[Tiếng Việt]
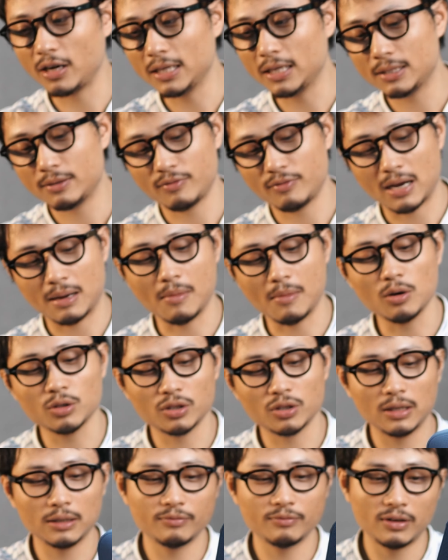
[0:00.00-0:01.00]
flex và bao
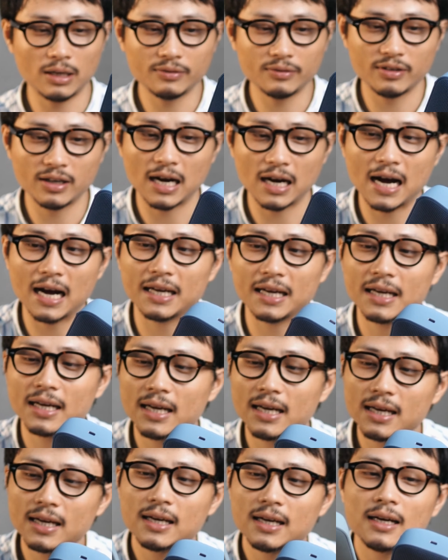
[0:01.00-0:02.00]
sau link flex V2
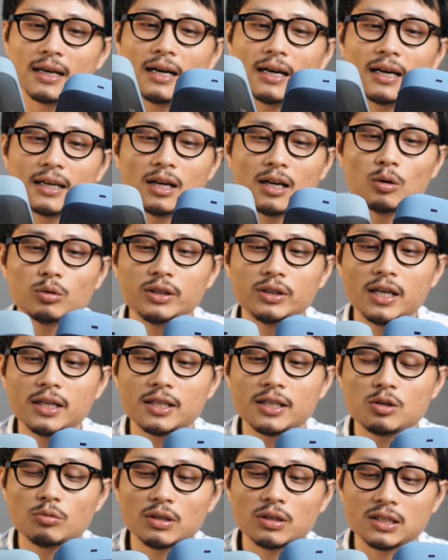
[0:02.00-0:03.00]
à, đầu tiên
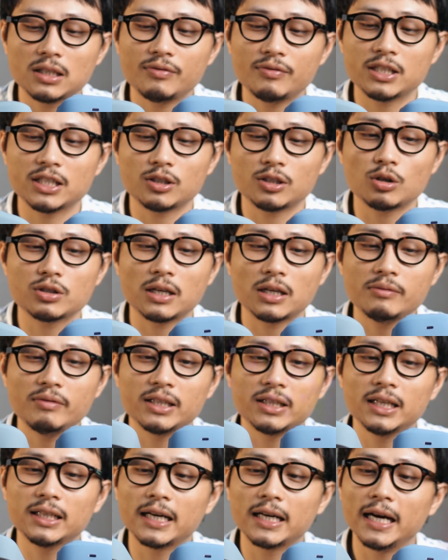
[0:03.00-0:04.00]
thì chúng ta sẽ phải so sánh về
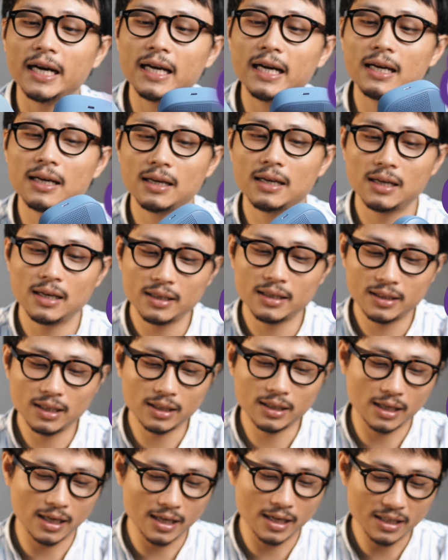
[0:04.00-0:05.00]
thiết kế
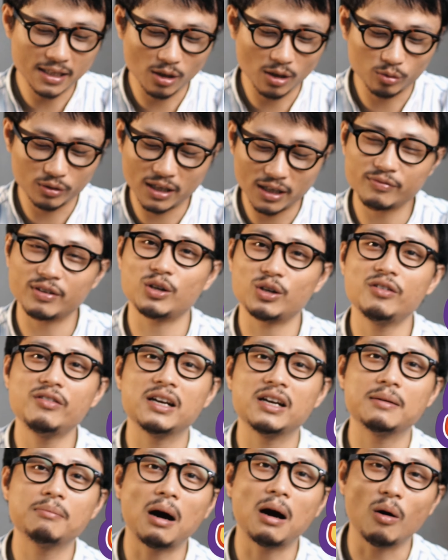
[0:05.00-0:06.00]
thiết kế thì đầu tiên phải nói
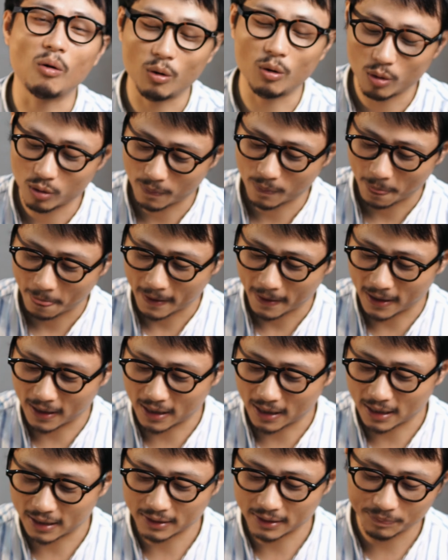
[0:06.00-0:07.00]
về màu
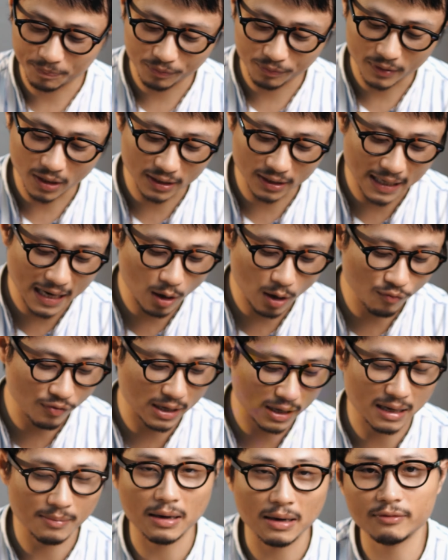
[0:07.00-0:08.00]
à, thực ra không
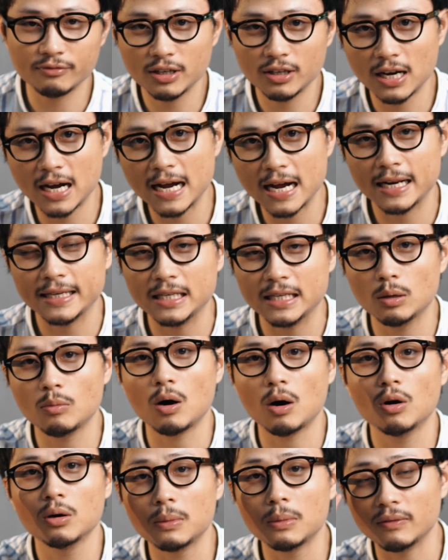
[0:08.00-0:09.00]
phải là bản vỡ hai này nhiều
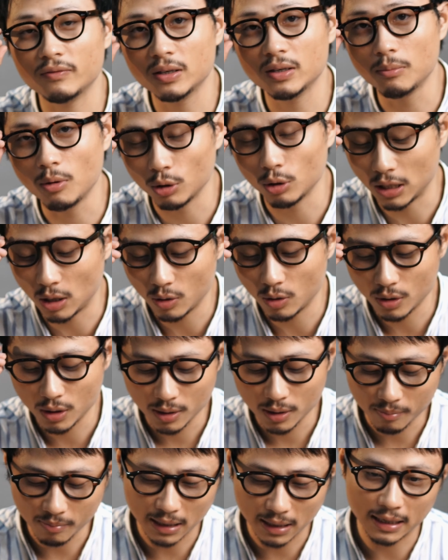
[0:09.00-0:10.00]
màu hơn bản vỡ một đâu
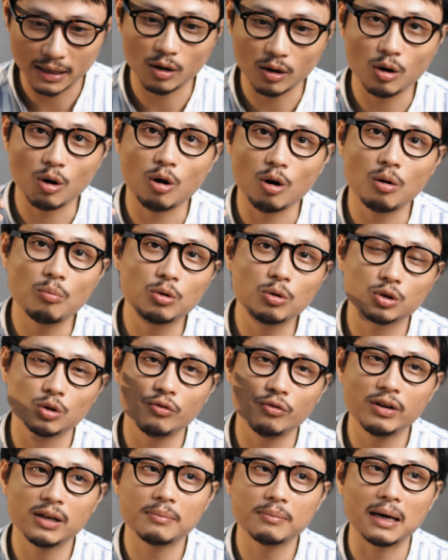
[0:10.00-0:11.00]
mà là nó có một
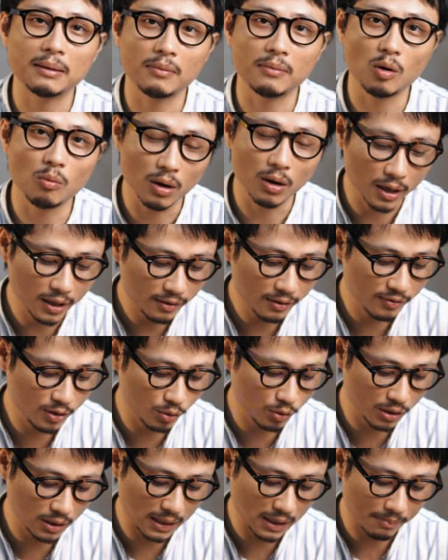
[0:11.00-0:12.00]
số phiên bản màu mới ví
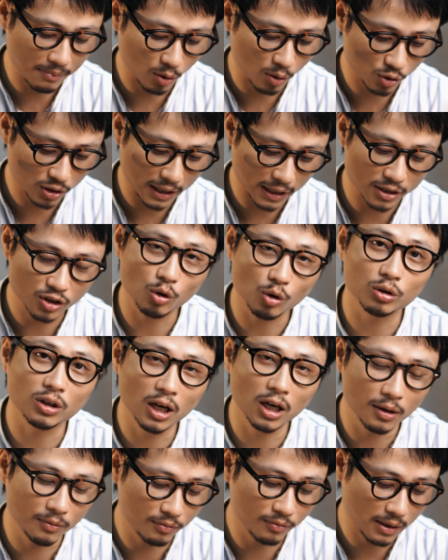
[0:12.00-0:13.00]
dụ như là màu xanh sô
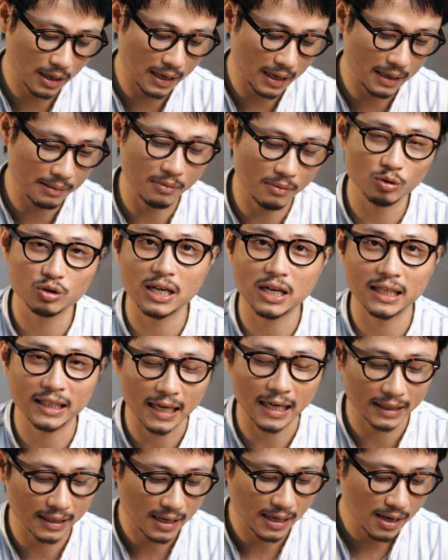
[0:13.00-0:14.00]
thơm hay là màu sa
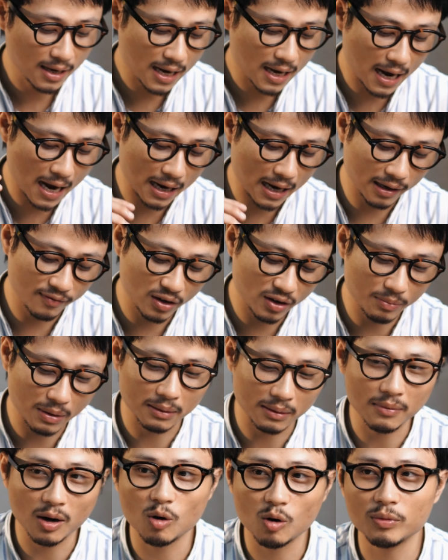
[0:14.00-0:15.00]
thạch hai cái phiên
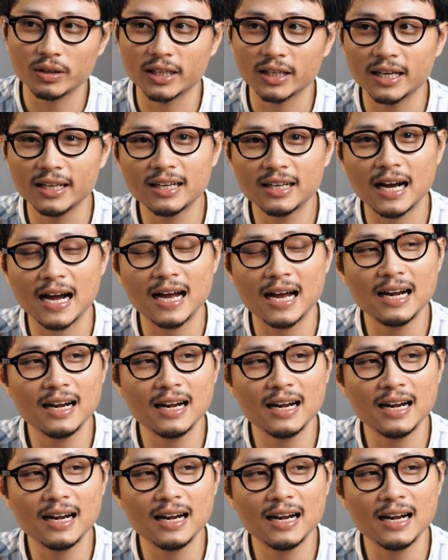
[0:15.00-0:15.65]
bản màu mình thấy nó khá